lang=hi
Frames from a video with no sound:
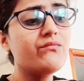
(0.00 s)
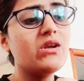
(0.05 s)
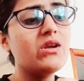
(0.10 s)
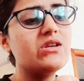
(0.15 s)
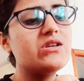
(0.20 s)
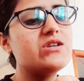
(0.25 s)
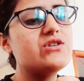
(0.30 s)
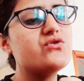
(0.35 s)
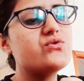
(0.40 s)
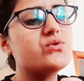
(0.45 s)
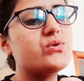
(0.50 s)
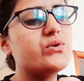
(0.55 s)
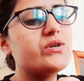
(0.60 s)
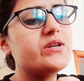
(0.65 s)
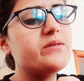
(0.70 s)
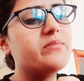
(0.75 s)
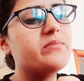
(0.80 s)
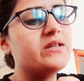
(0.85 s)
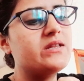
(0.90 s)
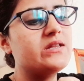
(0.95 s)
ये जो
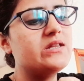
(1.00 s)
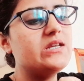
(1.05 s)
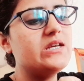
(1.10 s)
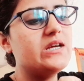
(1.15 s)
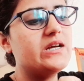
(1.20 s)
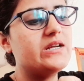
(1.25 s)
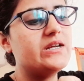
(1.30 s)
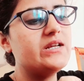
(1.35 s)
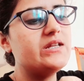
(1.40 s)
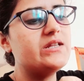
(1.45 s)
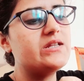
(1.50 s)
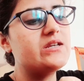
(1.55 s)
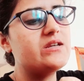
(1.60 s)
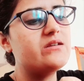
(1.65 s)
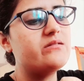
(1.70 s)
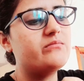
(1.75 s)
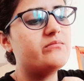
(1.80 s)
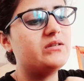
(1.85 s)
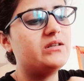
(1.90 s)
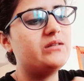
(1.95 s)
रोटी बनती है ना
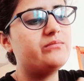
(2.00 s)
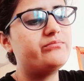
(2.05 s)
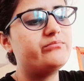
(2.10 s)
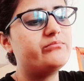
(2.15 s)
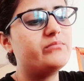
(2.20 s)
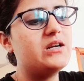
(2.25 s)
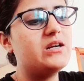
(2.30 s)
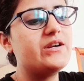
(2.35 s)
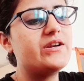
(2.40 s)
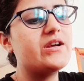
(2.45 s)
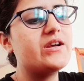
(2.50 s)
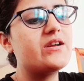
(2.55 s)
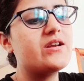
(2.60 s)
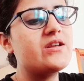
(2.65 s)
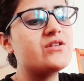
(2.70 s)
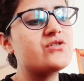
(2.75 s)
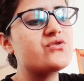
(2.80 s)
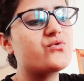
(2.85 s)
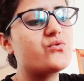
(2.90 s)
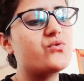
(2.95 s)
मतलब
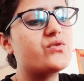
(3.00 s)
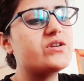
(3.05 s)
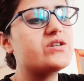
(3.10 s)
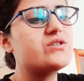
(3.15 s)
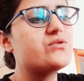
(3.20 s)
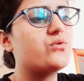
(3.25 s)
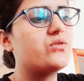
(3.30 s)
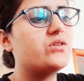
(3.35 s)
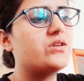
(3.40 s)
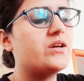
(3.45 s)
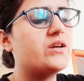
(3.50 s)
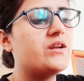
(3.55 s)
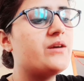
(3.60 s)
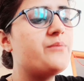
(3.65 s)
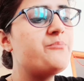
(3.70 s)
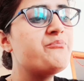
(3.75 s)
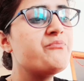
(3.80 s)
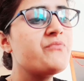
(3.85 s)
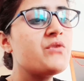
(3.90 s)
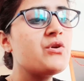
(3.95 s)
मल्टीग्रेन जो रोटीज़ होती है ना
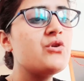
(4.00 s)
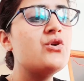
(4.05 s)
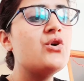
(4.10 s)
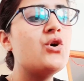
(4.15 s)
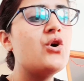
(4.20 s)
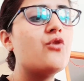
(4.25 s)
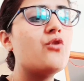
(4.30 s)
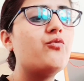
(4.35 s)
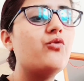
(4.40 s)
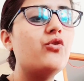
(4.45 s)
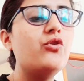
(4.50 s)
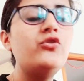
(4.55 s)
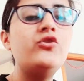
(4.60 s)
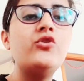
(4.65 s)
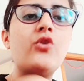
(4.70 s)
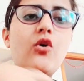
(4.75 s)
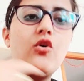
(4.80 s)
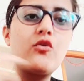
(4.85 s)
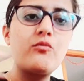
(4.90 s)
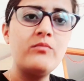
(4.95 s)
वो
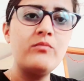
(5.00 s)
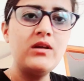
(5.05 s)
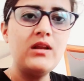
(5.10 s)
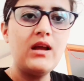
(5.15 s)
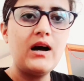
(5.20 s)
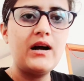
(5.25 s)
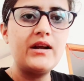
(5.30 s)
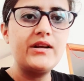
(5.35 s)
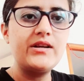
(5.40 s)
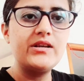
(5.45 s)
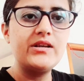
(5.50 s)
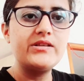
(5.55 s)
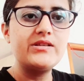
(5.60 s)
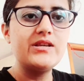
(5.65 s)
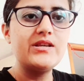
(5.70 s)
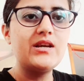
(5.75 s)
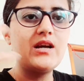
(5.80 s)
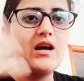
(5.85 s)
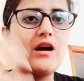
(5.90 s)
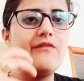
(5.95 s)
नॉर्मल आटे
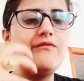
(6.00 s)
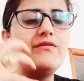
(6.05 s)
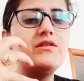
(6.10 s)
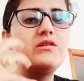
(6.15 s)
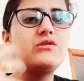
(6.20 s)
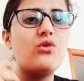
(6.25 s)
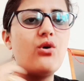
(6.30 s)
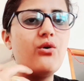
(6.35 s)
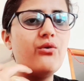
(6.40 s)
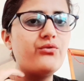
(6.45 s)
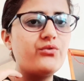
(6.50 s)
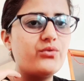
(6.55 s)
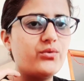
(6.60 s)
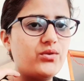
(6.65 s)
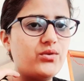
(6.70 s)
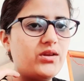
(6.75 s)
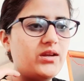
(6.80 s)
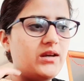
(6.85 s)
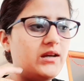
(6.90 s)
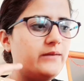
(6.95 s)
से काफ़ी सॉफ्ट
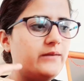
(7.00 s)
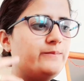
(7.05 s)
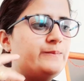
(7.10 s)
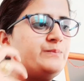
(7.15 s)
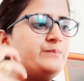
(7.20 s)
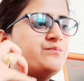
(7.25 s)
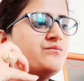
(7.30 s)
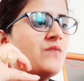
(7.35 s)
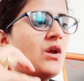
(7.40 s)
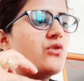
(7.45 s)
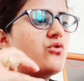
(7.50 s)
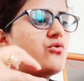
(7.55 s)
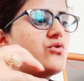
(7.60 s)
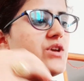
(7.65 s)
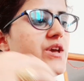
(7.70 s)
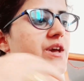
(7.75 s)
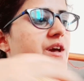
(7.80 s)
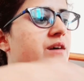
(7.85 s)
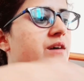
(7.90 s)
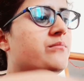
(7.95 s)
होती है तो
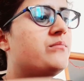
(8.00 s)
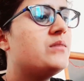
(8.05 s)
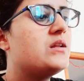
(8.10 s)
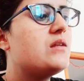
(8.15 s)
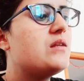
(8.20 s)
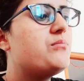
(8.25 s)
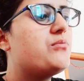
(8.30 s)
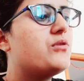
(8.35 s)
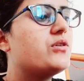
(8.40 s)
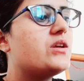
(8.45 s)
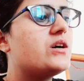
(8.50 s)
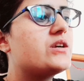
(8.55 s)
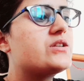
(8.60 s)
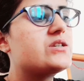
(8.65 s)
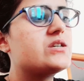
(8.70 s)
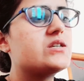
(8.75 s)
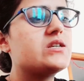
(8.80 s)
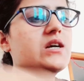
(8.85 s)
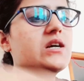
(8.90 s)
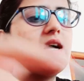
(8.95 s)
ये हम मतलब बहुत
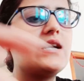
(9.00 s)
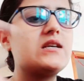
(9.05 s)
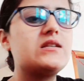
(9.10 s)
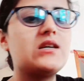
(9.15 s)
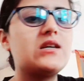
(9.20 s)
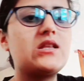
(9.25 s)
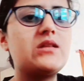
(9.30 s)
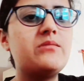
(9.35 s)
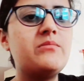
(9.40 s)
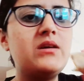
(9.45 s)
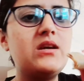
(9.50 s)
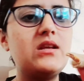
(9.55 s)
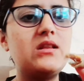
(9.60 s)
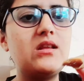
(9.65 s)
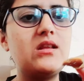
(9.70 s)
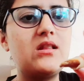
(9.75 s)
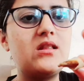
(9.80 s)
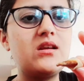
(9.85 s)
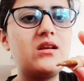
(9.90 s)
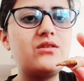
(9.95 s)
अच्छे से खा सकते हैं मैं इतना
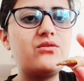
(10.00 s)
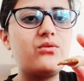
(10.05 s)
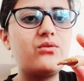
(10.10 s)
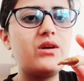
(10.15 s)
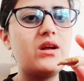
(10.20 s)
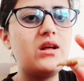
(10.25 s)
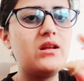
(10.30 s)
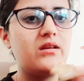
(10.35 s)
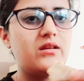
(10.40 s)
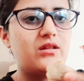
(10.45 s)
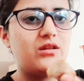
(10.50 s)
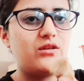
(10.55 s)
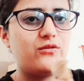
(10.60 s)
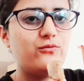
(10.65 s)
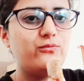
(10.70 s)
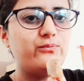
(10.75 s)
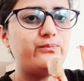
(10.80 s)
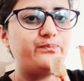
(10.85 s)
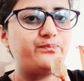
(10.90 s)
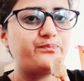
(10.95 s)
इतना टुकड़ा लेती
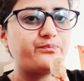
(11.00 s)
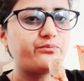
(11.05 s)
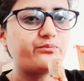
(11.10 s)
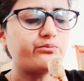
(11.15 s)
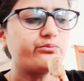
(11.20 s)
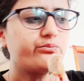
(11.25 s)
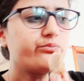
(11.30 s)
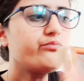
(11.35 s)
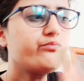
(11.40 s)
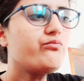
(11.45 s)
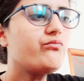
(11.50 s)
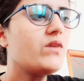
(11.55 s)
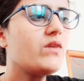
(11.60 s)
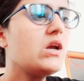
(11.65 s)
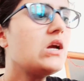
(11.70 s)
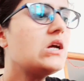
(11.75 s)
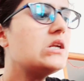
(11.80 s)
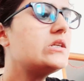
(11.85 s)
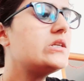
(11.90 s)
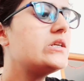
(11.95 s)
हूँ
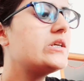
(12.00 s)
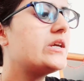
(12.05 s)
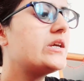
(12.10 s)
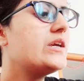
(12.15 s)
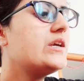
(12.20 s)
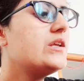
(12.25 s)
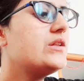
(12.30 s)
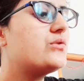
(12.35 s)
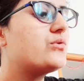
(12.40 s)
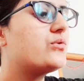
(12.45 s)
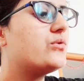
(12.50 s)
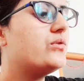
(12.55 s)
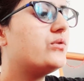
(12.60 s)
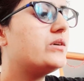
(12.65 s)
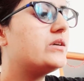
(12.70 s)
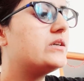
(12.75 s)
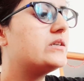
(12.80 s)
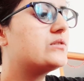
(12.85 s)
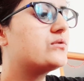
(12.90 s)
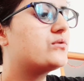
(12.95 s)
ठीक है तो
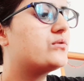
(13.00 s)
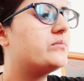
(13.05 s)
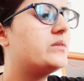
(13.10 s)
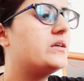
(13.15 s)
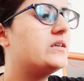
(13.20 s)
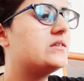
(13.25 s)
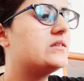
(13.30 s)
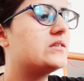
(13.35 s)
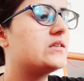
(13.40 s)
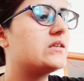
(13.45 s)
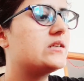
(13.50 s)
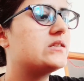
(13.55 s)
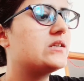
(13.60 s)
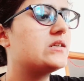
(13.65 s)
इसको मैं इस तरह से